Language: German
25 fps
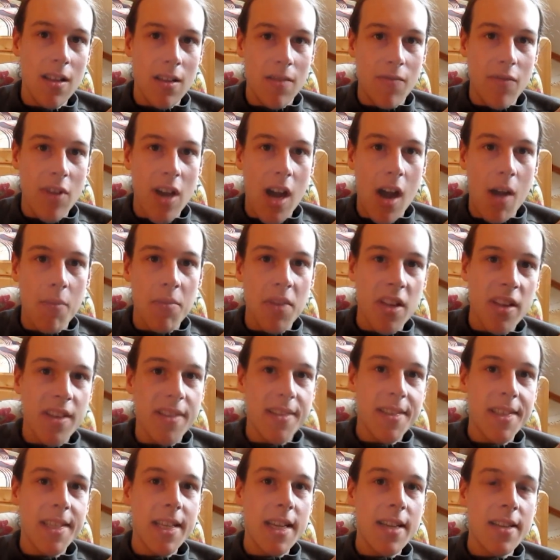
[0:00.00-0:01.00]
Wir haben hier
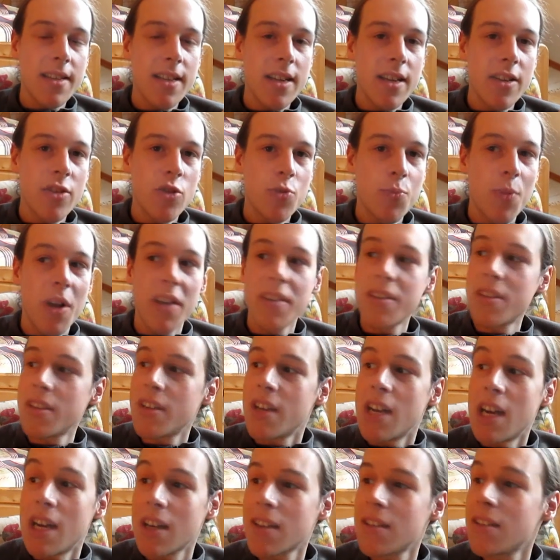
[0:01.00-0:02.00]
eine sehr, sehr entspannte
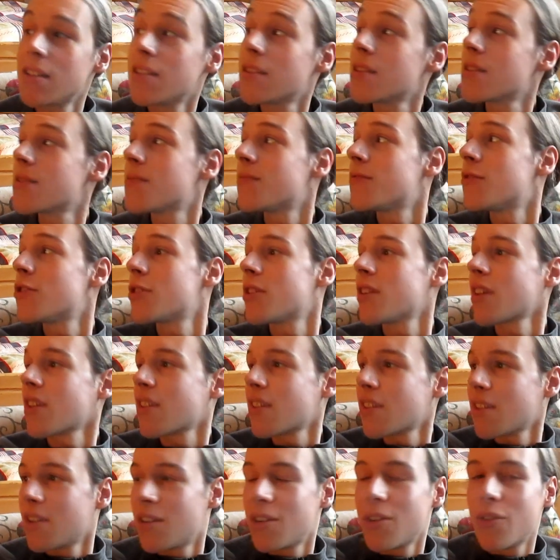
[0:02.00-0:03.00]
Nacht in diesem
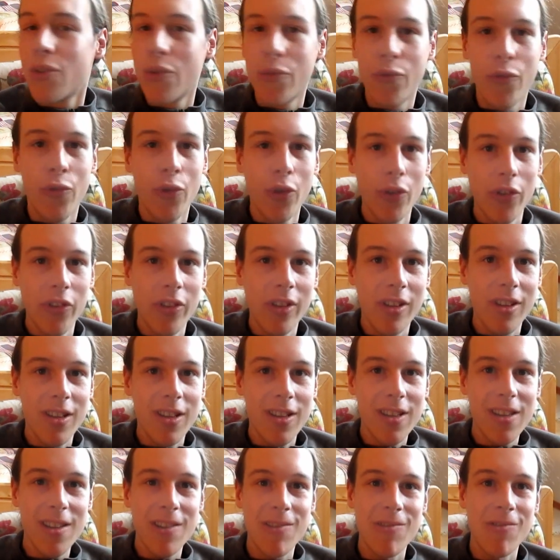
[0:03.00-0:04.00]
wirklich
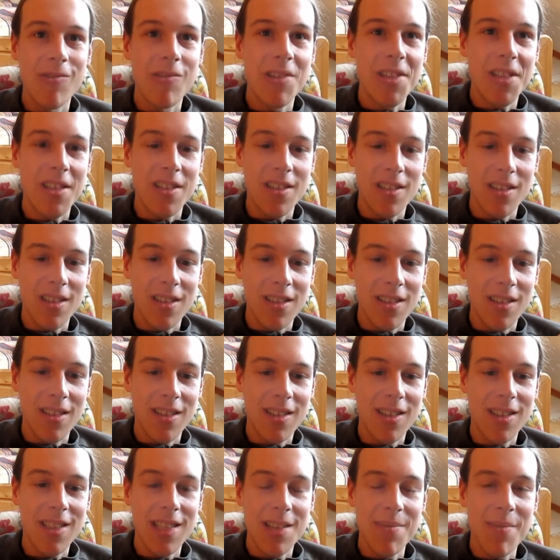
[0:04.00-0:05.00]
fürstlich großen
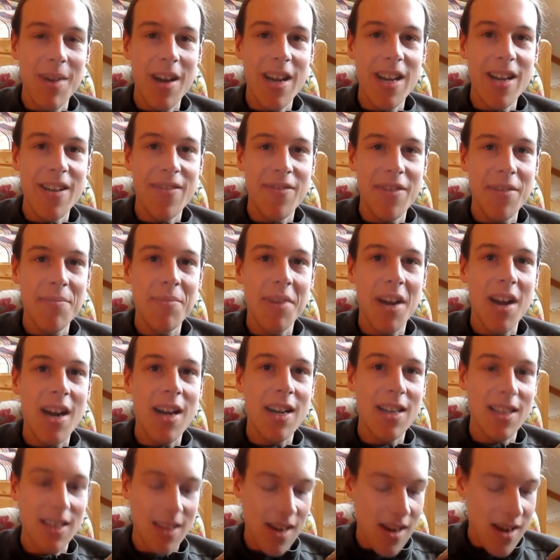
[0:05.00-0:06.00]
Zimmer hier
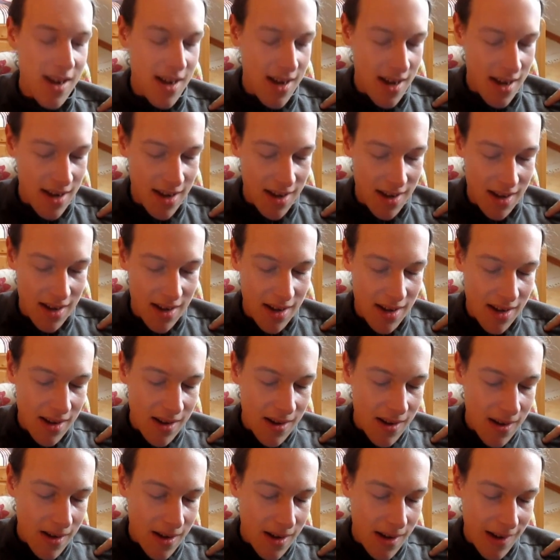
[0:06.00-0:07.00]
verbracht.
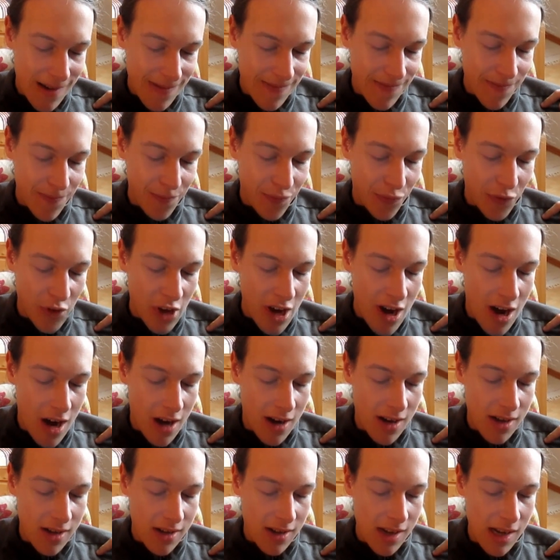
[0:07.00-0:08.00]
Ähm,
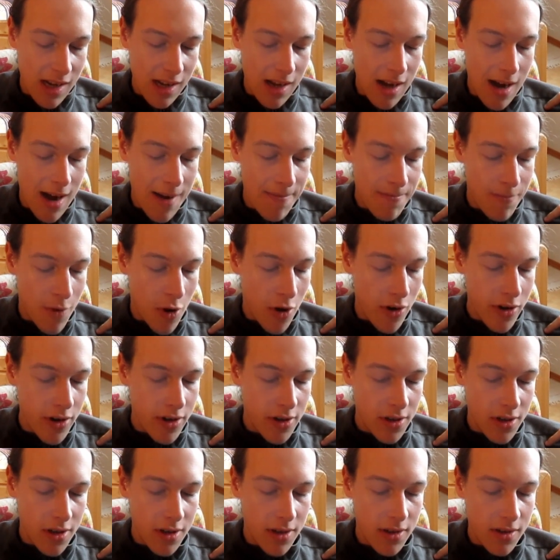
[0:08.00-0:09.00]
ja, haben
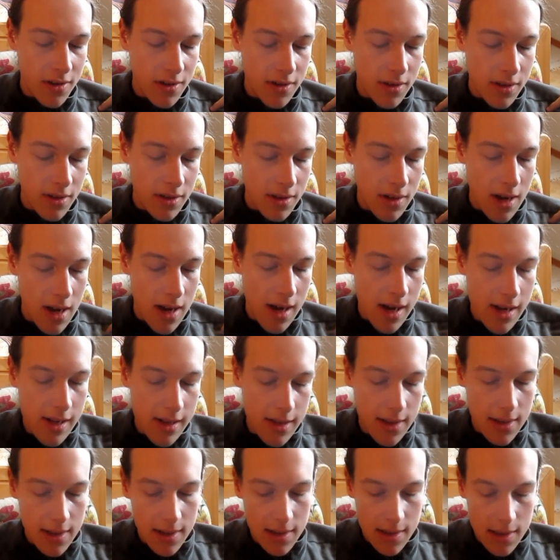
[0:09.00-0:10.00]
heute
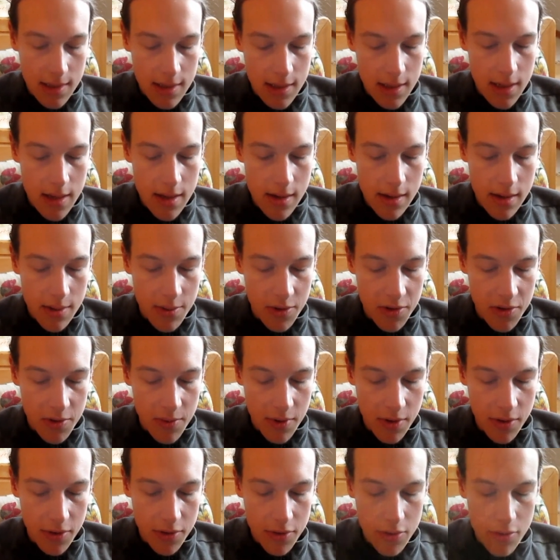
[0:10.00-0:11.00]
als Ziel, ich muss mal
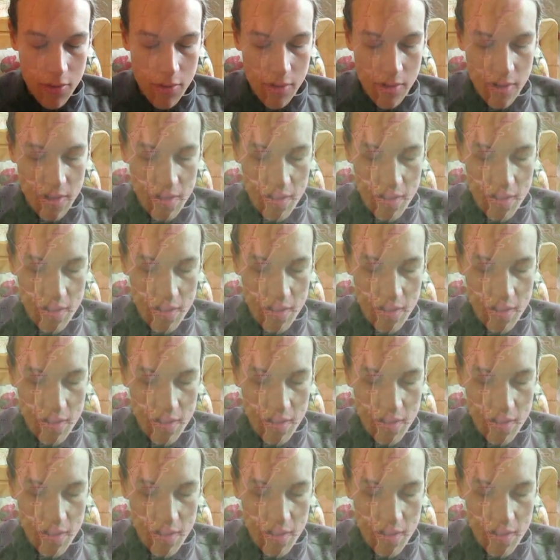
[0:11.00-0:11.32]
kurz gucken, dass